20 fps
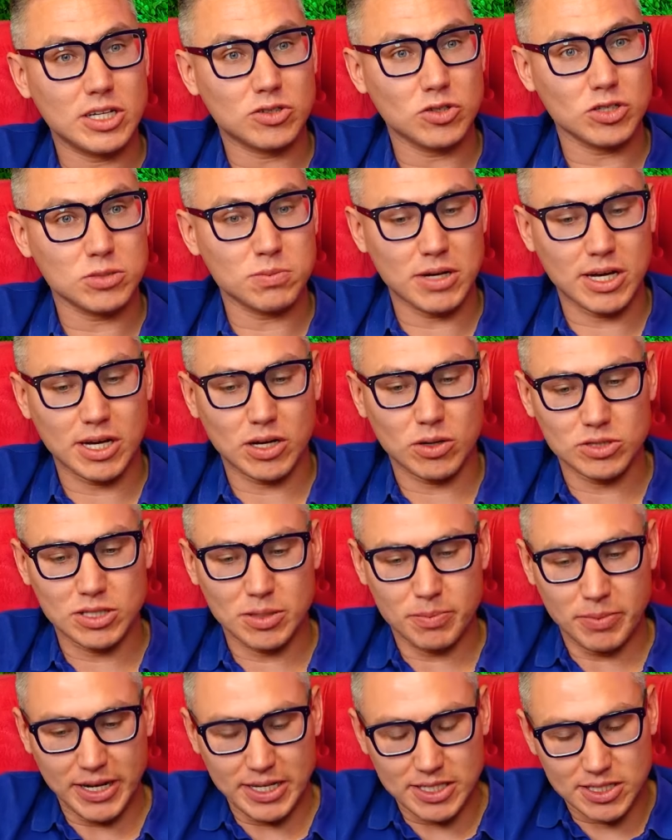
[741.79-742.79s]
ktoś ma jakąś
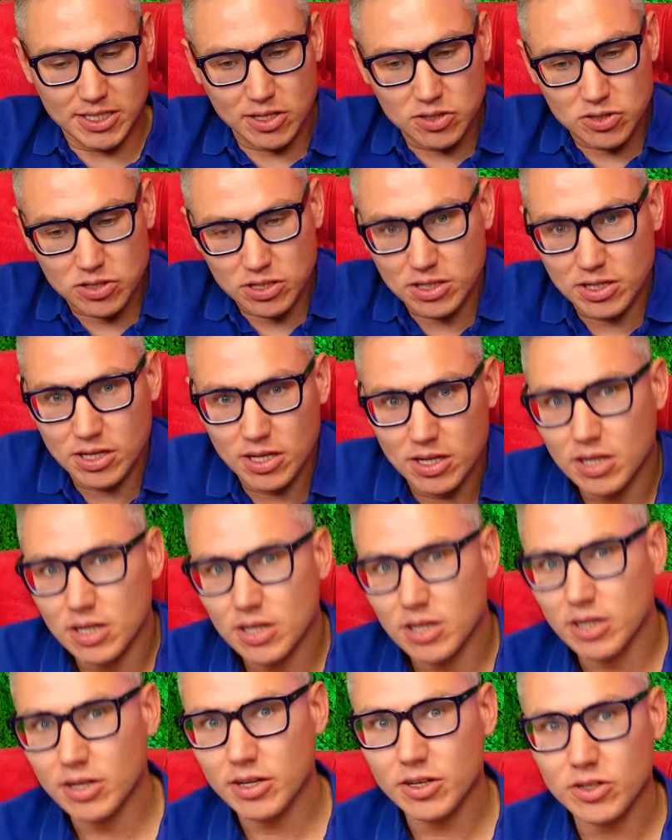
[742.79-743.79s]
depresję, czy,
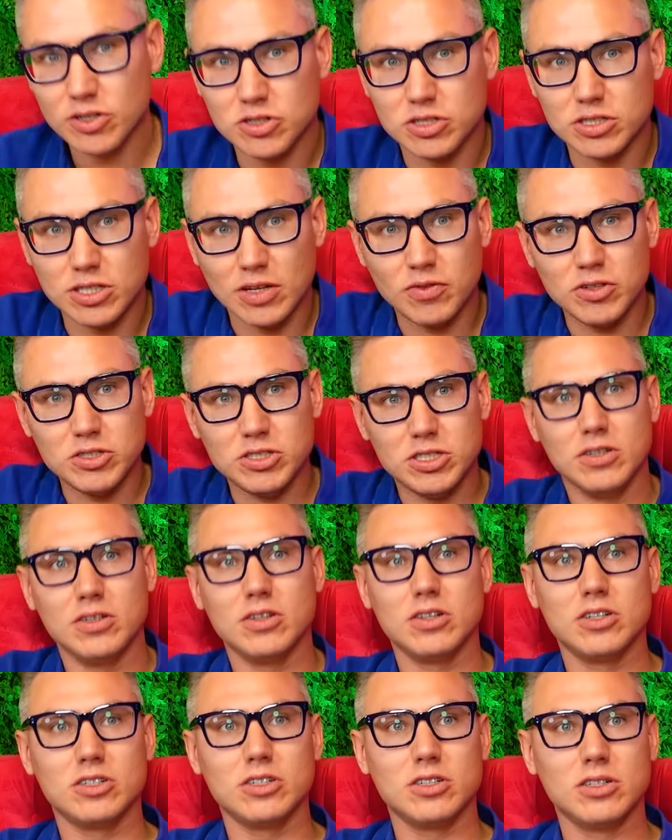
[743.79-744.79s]
czy nie
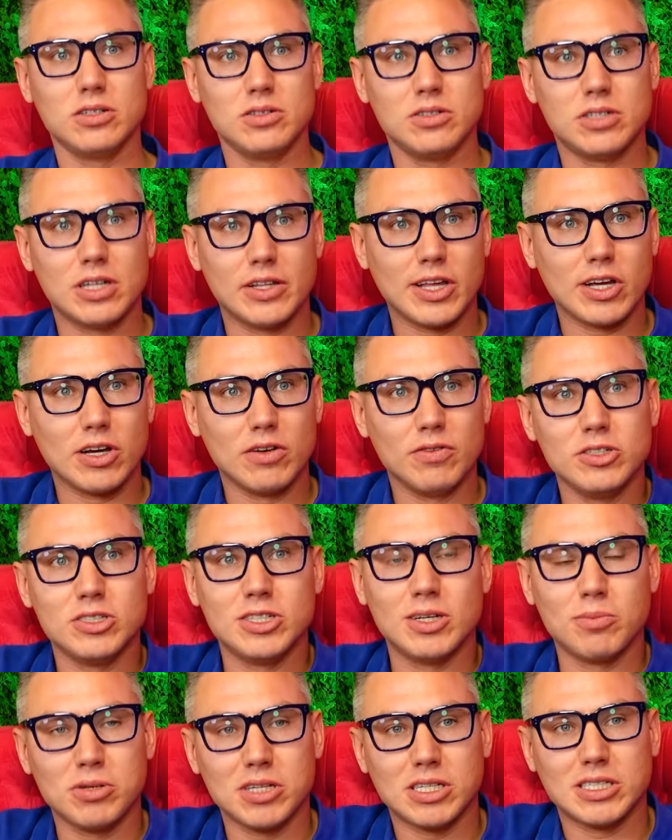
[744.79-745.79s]
widzi żadnego
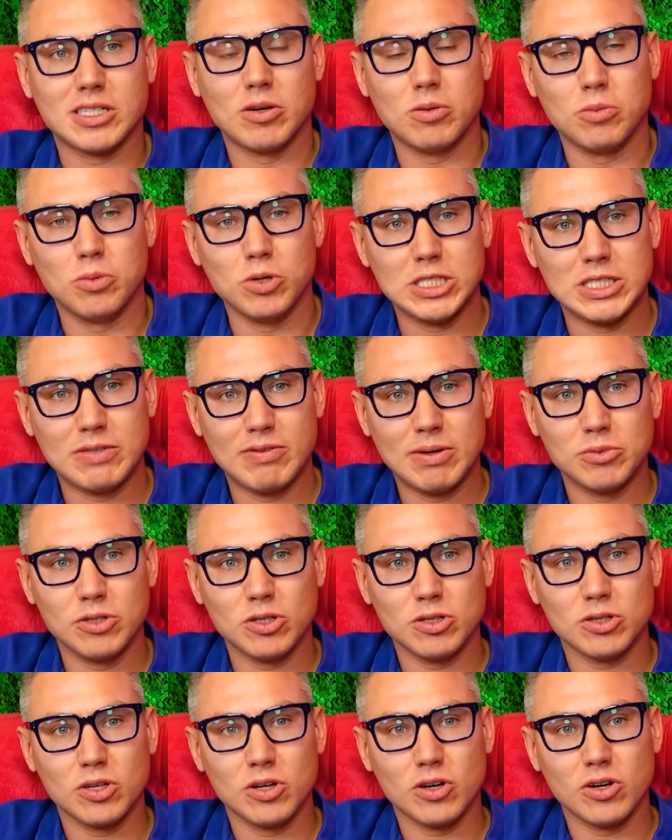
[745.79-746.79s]
wyjścia poza samobójstwem,
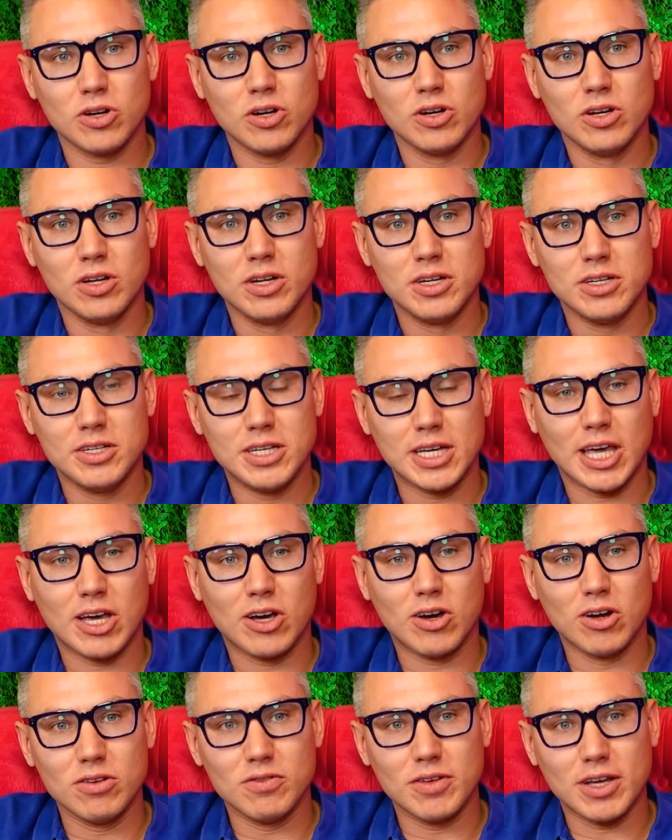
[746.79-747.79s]
no to
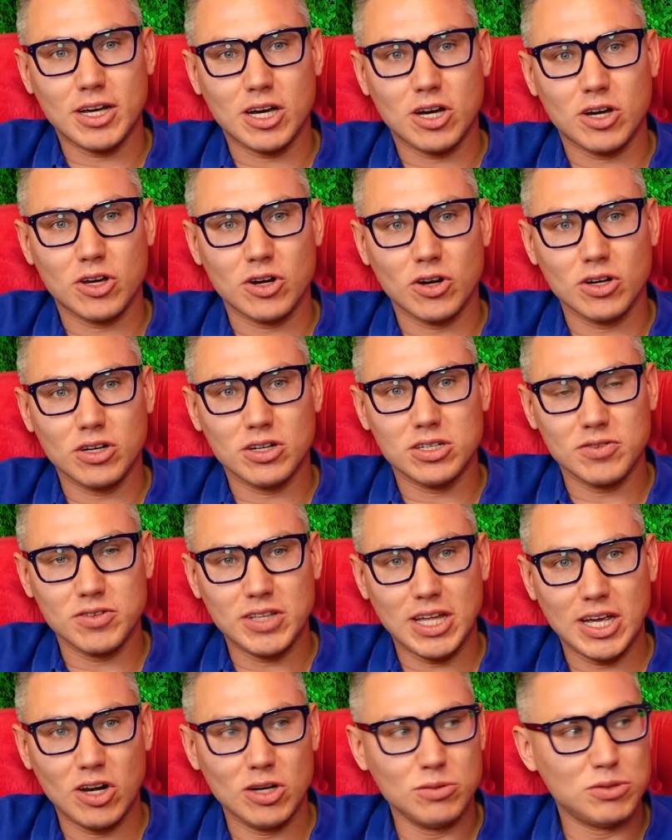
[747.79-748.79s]
jakikolwiek krok się
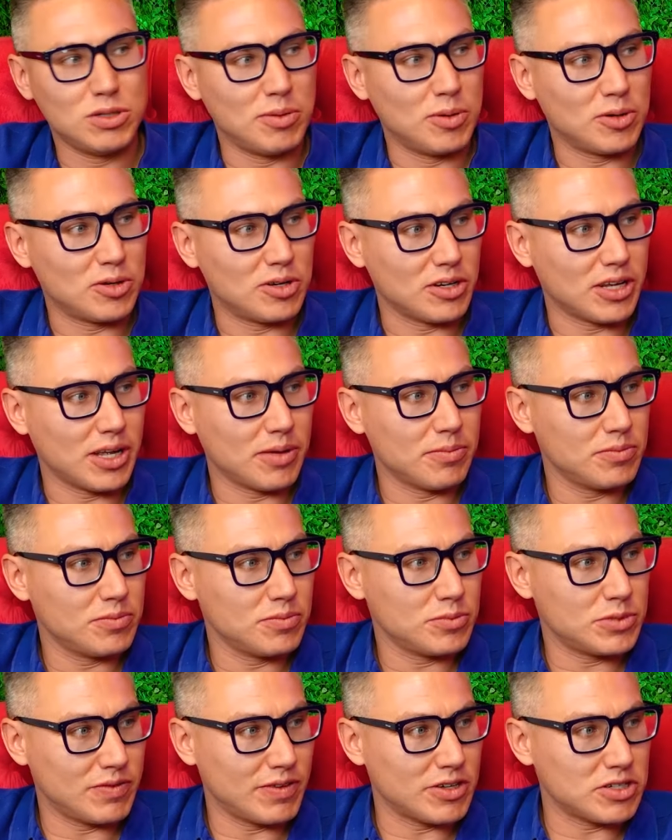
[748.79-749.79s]
wydaje olbrzymim krokiem,
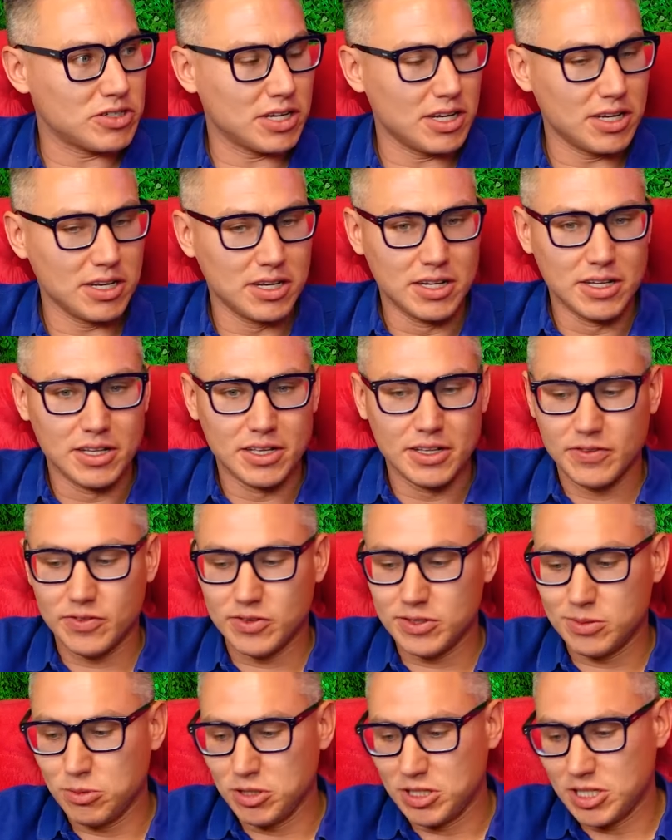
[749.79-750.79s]
tak. przeważnie.
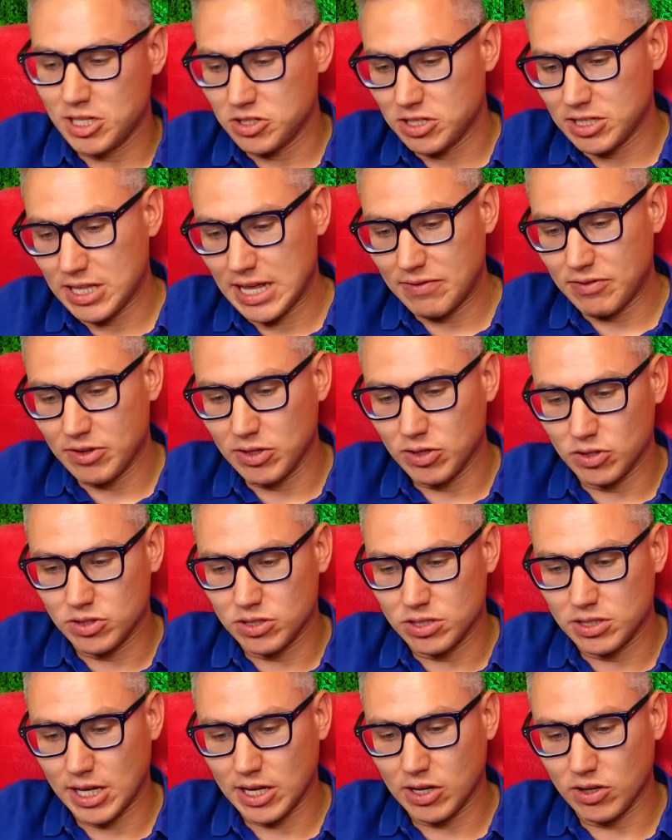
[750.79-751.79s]
Więc myślę, że nawet
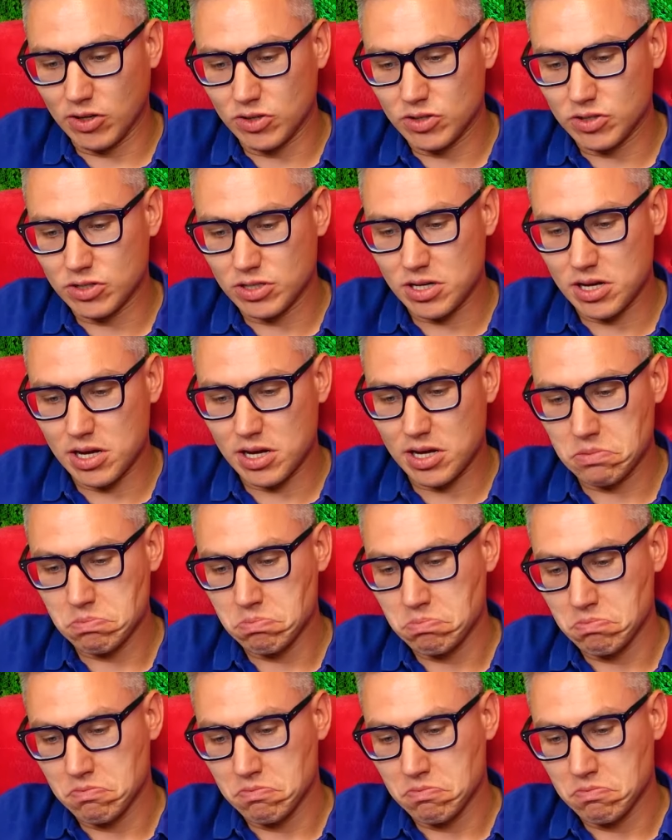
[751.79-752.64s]
od tego, że,